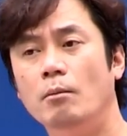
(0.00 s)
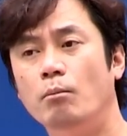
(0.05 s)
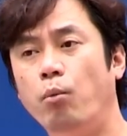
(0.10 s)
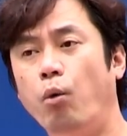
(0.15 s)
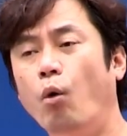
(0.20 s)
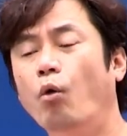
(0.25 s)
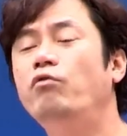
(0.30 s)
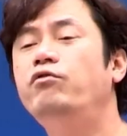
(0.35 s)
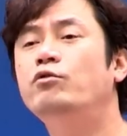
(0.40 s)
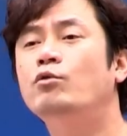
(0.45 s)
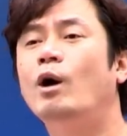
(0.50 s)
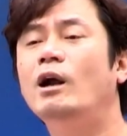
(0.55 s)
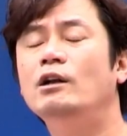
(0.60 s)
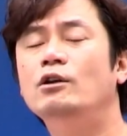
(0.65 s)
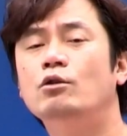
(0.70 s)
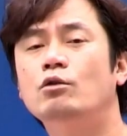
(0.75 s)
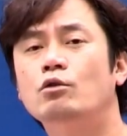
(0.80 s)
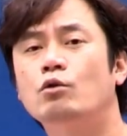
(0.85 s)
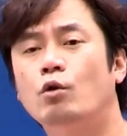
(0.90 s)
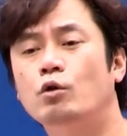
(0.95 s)
보수
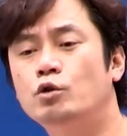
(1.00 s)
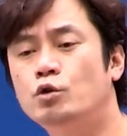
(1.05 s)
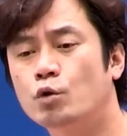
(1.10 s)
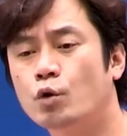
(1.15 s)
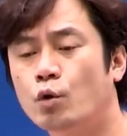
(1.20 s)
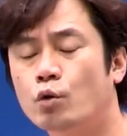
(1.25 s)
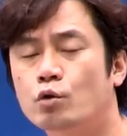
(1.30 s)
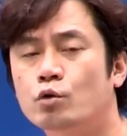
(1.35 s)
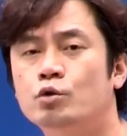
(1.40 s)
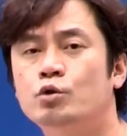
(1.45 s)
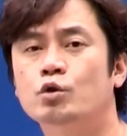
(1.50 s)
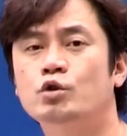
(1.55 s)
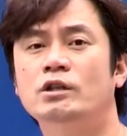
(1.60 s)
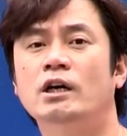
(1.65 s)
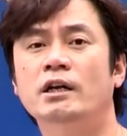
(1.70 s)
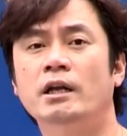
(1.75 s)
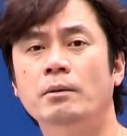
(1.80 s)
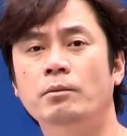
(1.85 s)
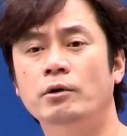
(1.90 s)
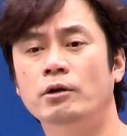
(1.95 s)
관료를 고정의 오히려
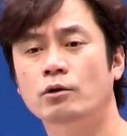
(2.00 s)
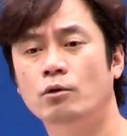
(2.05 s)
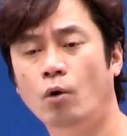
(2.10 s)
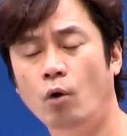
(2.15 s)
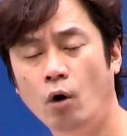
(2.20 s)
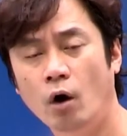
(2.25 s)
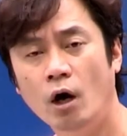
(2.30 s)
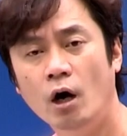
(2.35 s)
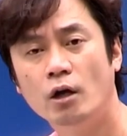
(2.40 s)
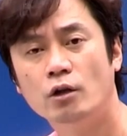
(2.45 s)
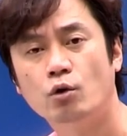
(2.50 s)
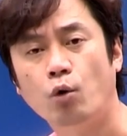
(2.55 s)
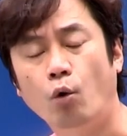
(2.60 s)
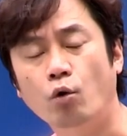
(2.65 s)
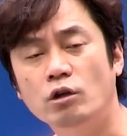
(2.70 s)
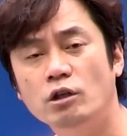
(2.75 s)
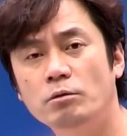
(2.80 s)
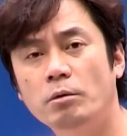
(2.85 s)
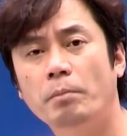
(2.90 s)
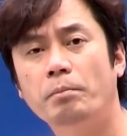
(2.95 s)
쫓아내버리고
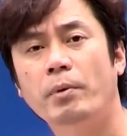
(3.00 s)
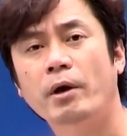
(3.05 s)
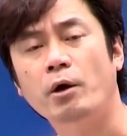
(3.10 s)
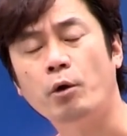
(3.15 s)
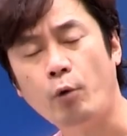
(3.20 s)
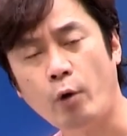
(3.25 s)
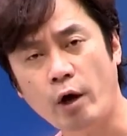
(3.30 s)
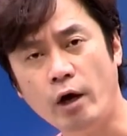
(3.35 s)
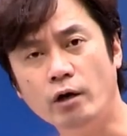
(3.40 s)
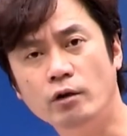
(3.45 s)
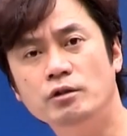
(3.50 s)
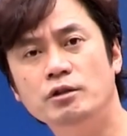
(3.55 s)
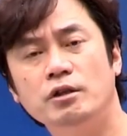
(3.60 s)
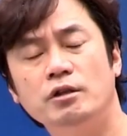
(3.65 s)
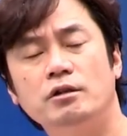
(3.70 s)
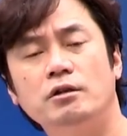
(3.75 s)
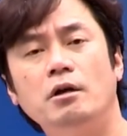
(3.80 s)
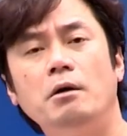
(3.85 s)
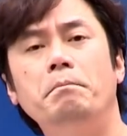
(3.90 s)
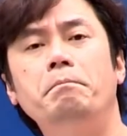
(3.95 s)
독립협회
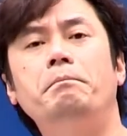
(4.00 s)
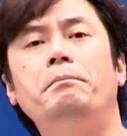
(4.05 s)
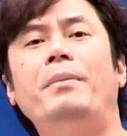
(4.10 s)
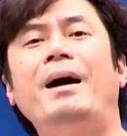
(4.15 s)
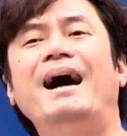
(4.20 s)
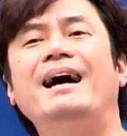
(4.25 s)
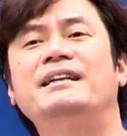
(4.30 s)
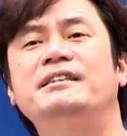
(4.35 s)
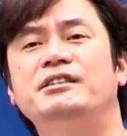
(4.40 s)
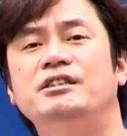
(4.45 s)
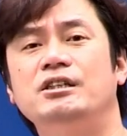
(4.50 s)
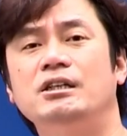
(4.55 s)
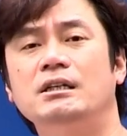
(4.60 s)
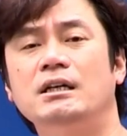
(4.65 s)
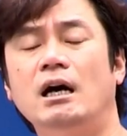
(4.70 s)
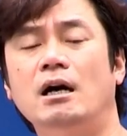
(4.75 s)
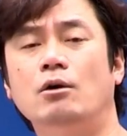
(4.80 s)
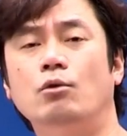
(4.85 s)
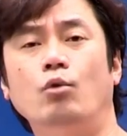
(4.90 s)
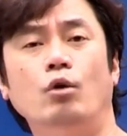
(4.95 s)
회원이었던
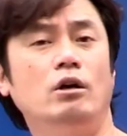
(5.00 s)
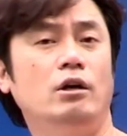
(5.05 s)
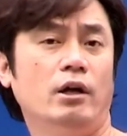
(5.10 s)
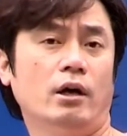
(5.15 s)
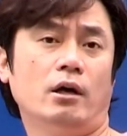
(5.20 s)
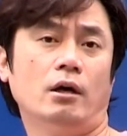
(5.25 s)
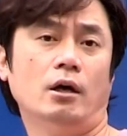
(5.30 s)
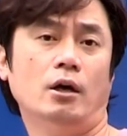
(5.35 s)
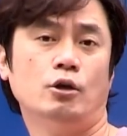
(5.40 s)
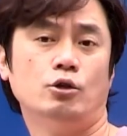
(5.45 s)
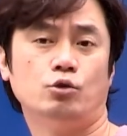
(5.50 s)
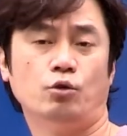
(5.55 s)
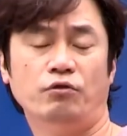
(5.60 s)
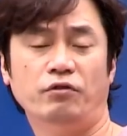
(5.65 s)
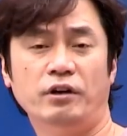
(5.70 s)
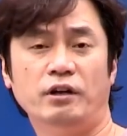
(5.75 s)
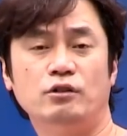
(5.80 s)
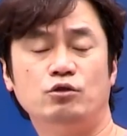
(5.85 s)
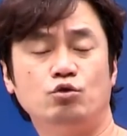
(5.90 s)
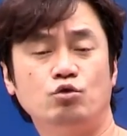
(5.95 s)
박정양 원래
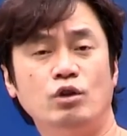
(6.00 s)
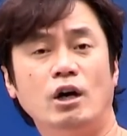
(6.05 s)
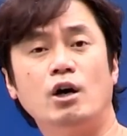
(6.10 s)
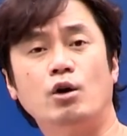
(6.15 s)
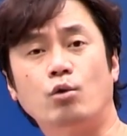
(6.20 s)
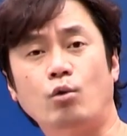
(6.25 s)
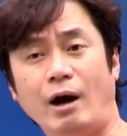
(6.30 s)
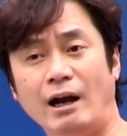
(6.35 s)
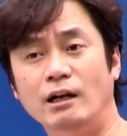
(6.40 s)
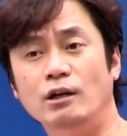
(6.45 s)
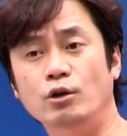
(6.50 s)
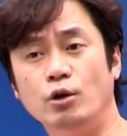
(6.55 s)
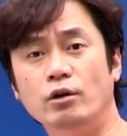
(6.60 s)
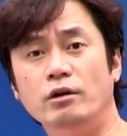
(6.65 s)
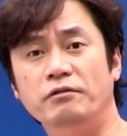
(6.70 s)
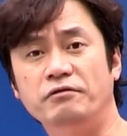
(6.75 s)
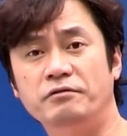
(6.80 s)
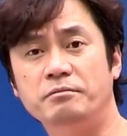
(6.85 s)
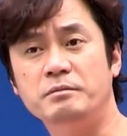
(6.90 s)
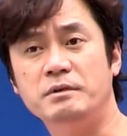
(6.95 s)
조선의 중요한
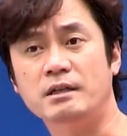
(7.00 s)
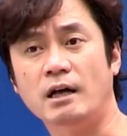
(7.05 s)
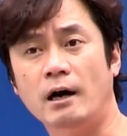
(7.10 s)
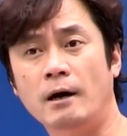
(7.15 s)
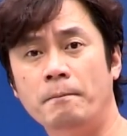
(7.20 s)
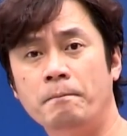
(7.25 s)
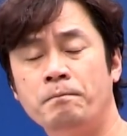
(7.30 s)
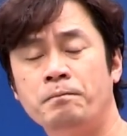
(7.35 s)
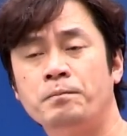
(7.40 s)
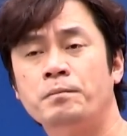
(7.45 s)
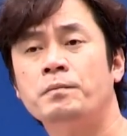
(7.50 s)
관료였습니다.